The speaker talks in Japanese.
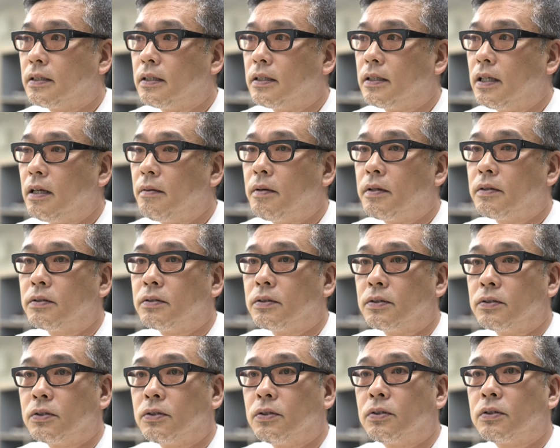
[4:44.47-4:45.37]
レベル
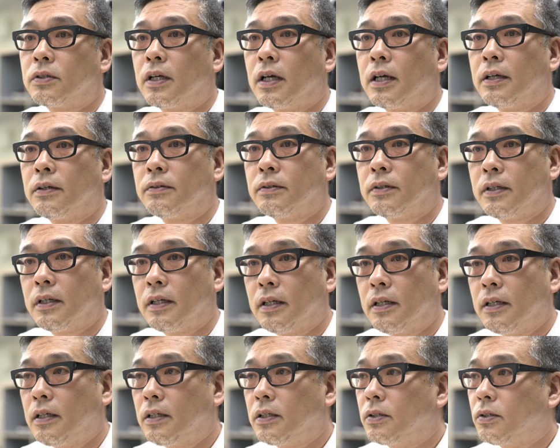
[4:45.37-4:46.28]
の状態を
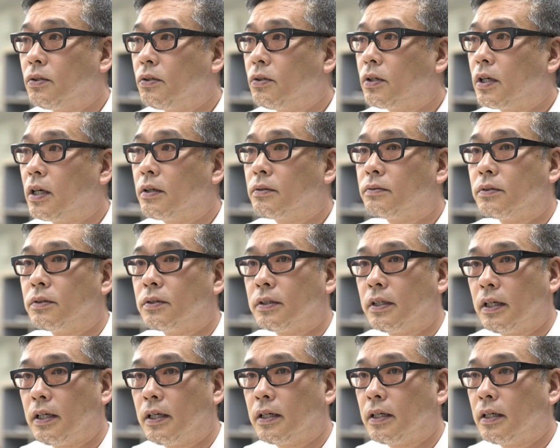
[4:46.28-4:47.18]
ね、うん、表現を
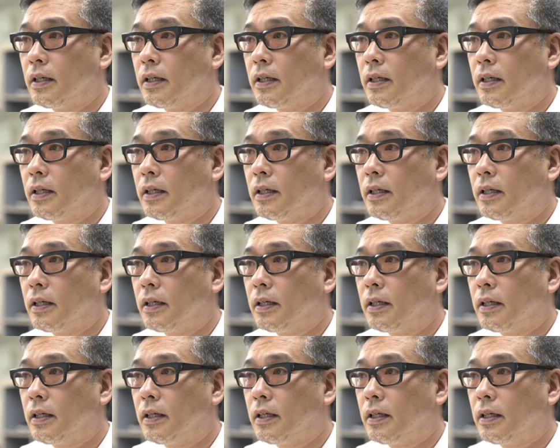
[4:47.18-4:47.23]
ね、